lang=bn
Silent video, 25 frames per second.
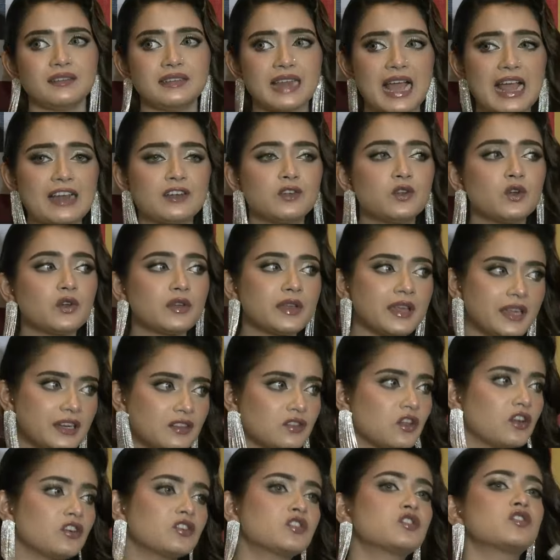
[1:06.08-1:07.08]
নাটকের
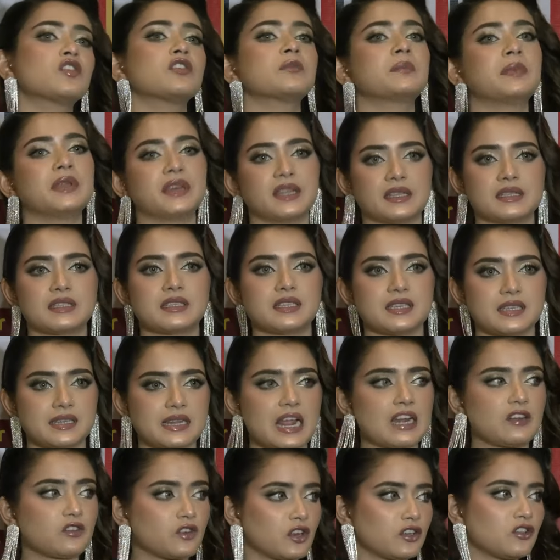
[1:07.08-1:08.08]
দর্শক বেড়েছে
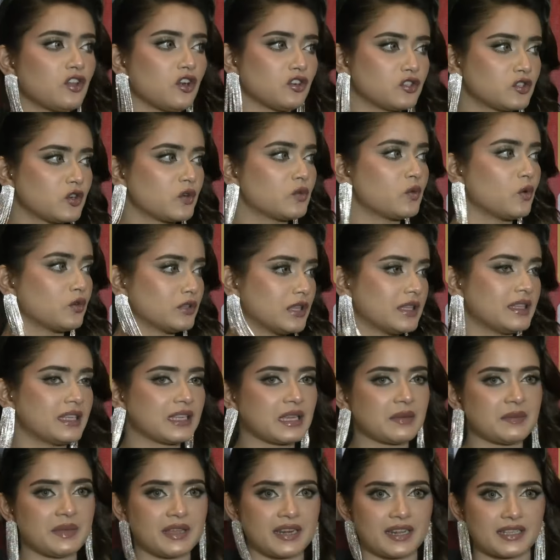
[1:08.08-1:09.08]
নাটকের দর্শক কোথা
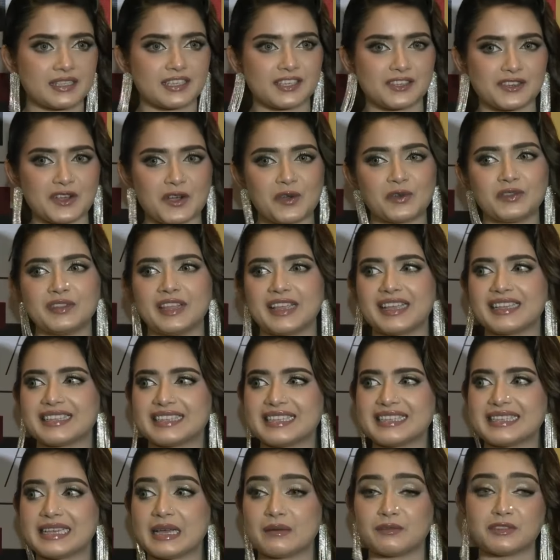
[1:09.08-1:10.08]
থেকে বেড়েছে যখন দেখেছে
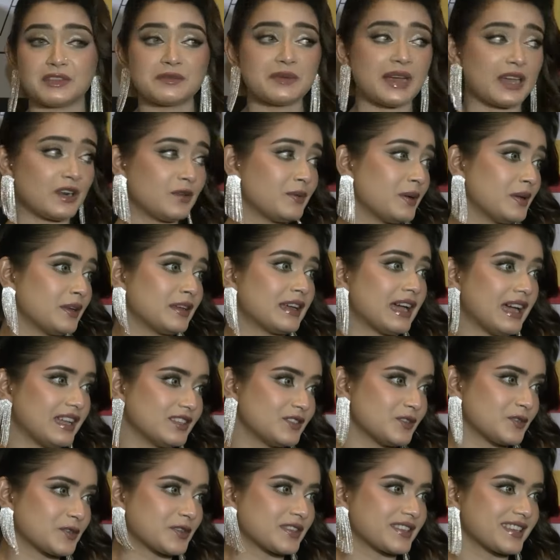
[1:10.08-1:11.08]
যে আমাদের ভালো ভালো কাজ
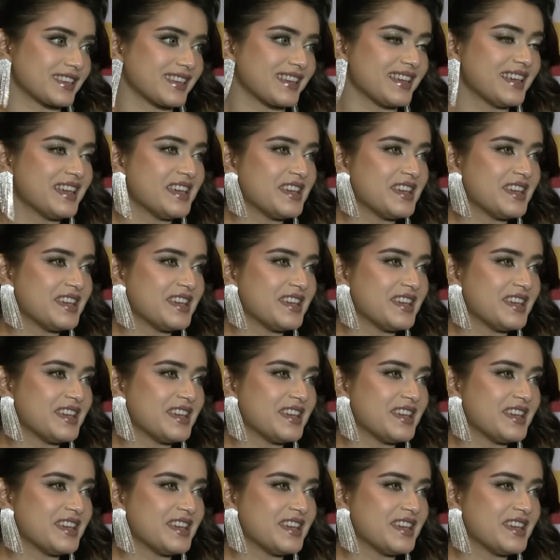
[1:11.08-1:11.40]
হচ্ছে